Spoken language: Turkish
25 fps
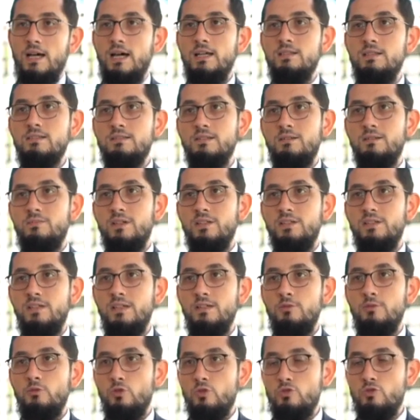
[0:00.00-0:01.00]
Aynı
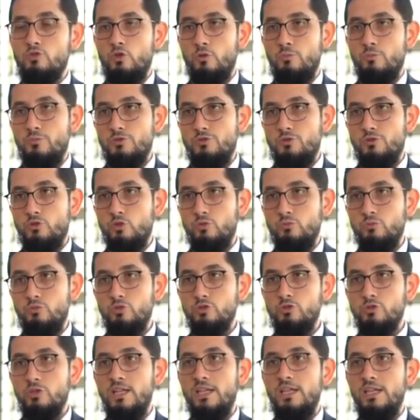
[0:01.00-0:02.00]
zamanda göç
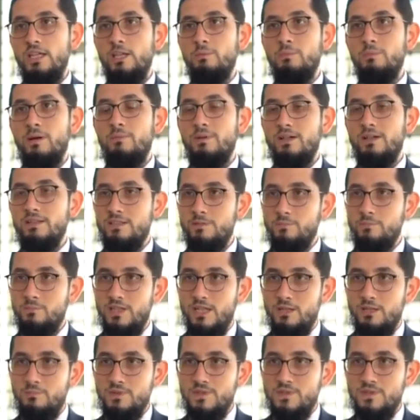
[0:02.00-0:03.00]
komisyonumuz imam
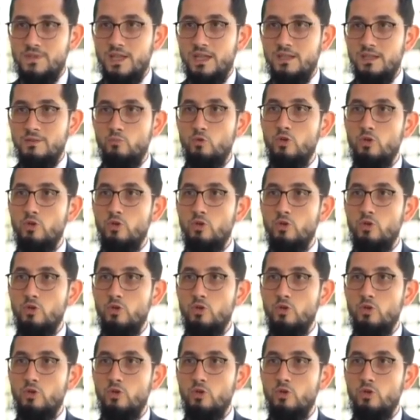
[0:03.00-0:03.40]
hatiplerimizden,